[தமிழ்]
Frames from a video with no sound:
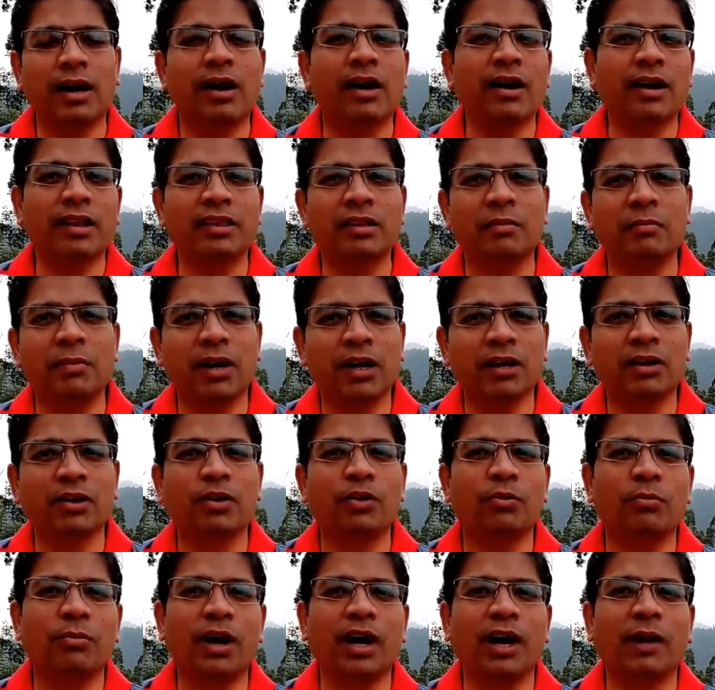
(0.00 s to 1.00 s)
ஆனந்தமா
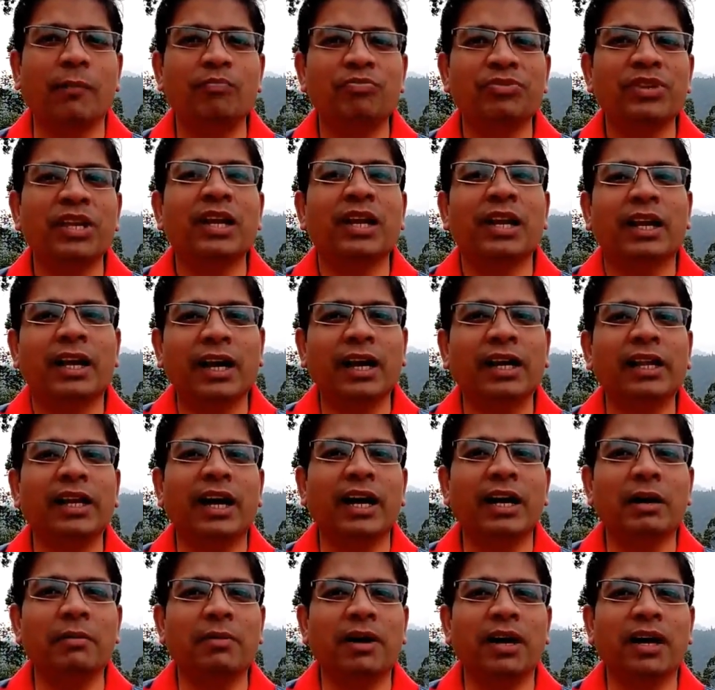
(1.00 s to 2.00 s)
இருக்கணுமா
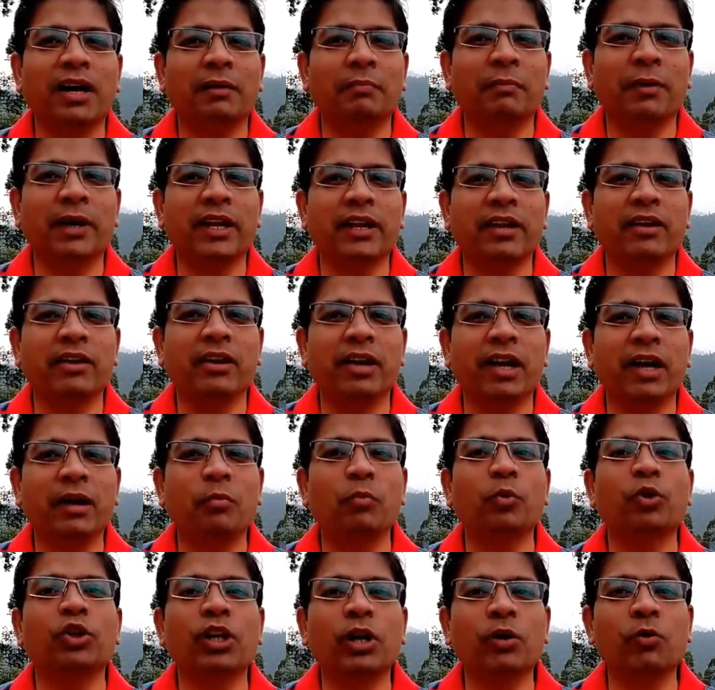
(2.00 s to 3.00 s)
கல்யாணம் பண்ணிக்குங்க
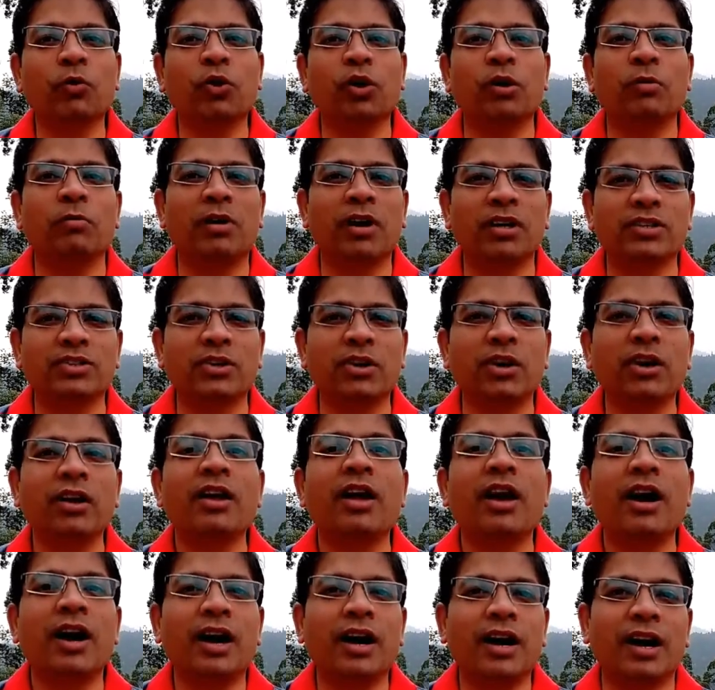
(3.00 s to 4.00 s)
முதல் ஒரு மாதம்
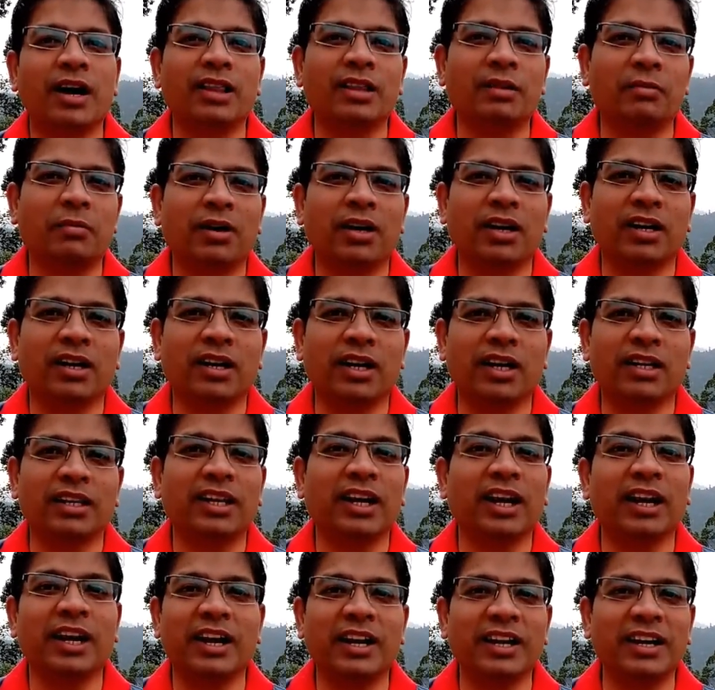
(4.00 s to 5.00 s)
ஆனந்தமாக இருக்கலாம்
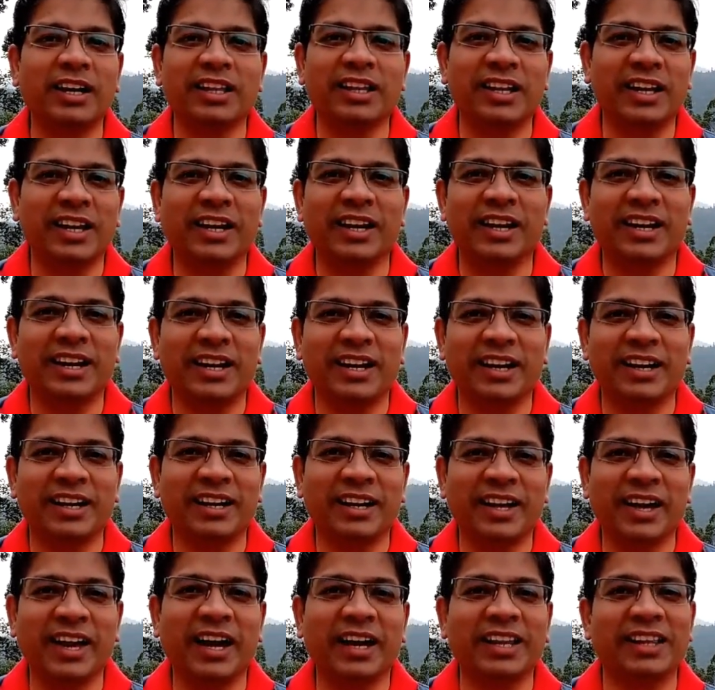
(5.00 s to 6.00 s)
அதுக்காக ரெண்டாவது கல்யாணம்லாம்
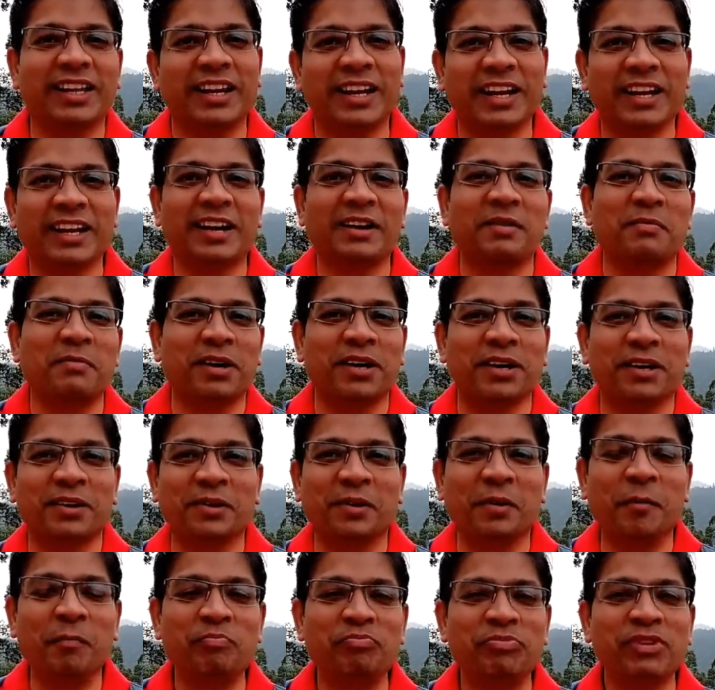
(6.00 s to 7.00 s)
இல்லைங்க அது நரகமாக
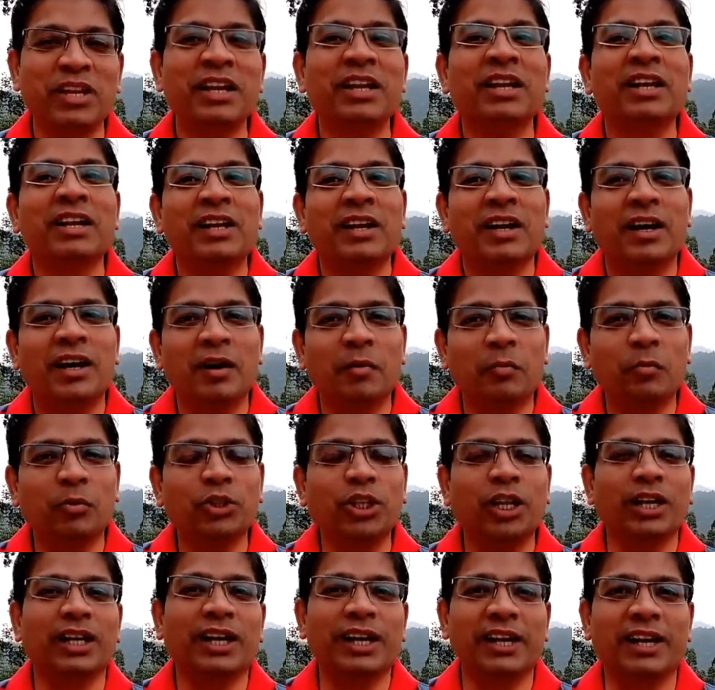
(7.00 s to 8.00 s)
இருக்கும்
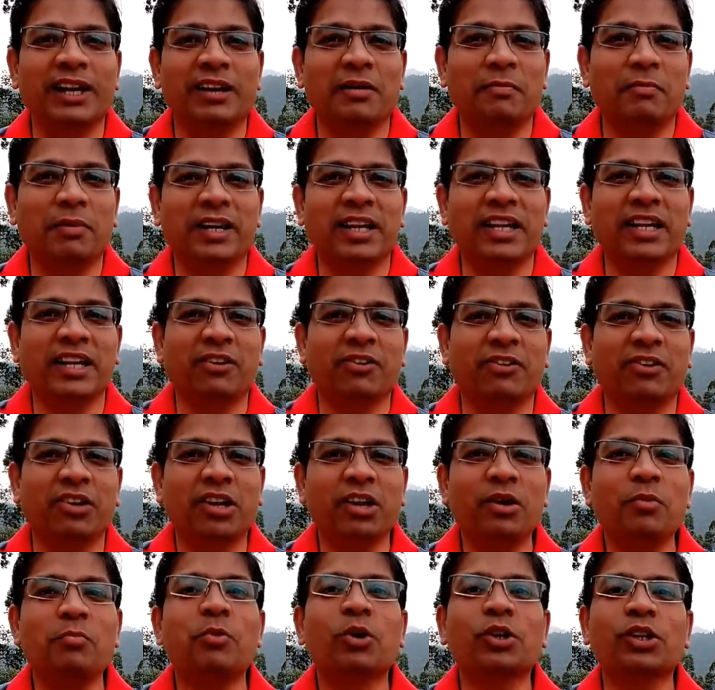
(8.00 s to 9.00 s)
முதல் கல்யாணம்
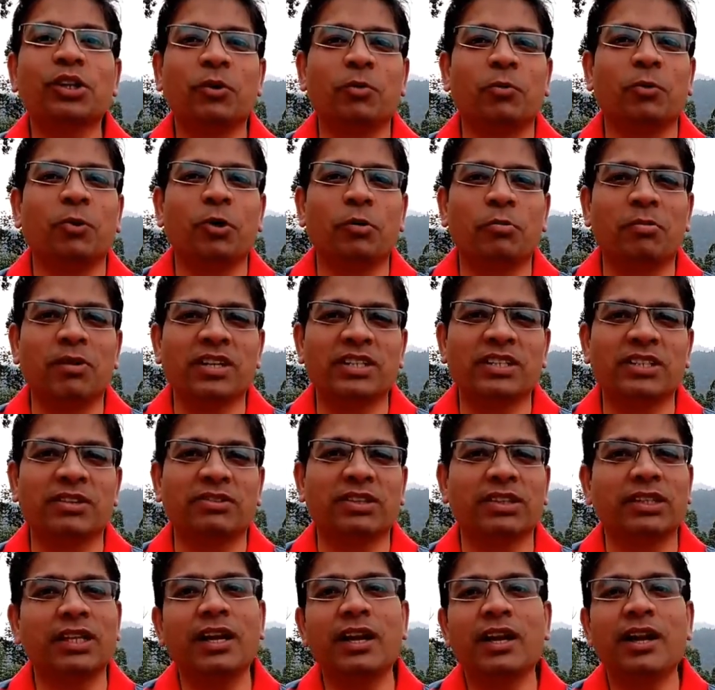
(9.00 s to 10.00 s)
பண்ணிக்கிறவங்களுக்கு முதல் ஒரு மாதம்
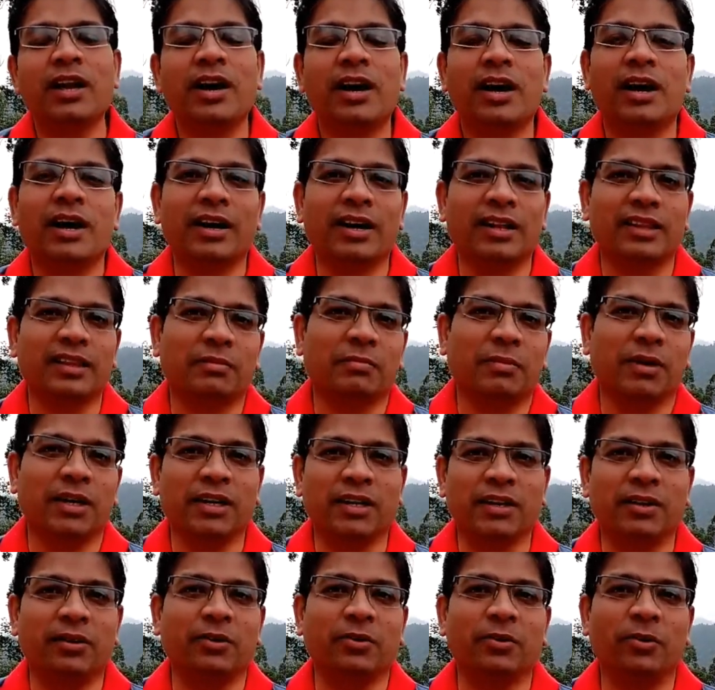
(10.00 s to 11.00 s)
வந்து
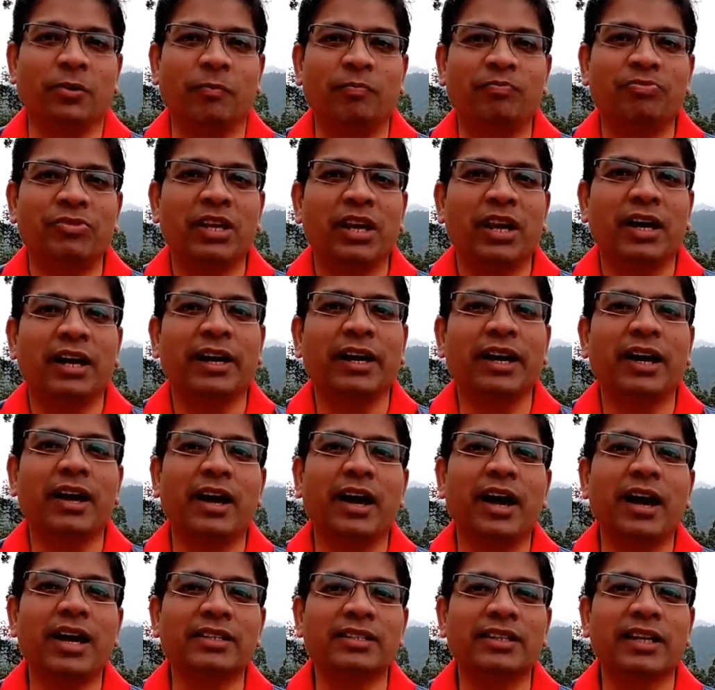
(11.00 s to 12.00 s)
ஆனந்தமாக இருக்கும் ஏன்னா
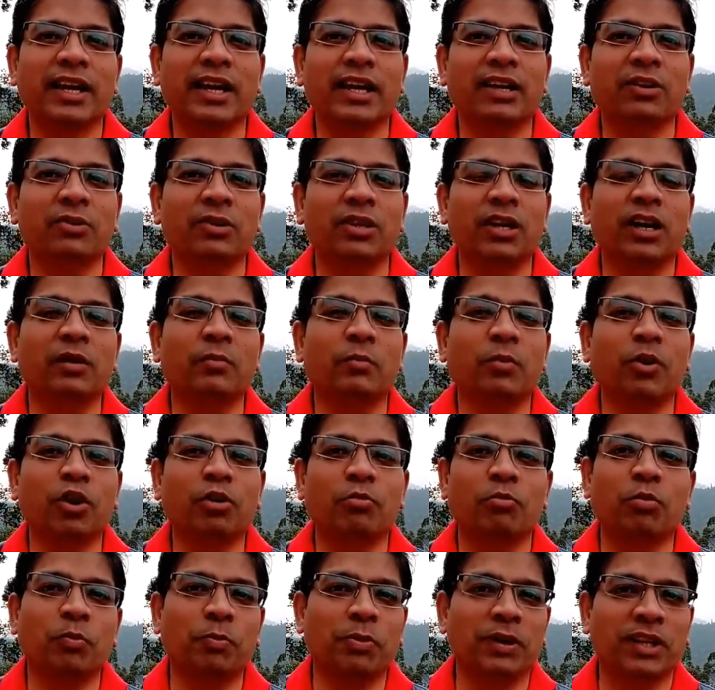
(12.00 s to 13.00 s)
ஆசை அறுபது நாள்
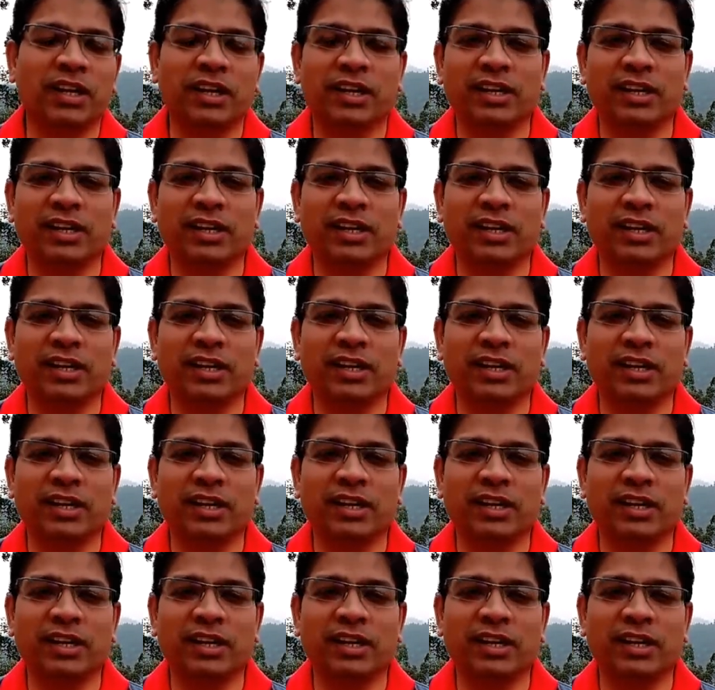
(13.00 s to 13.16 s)
முகம் முப்பது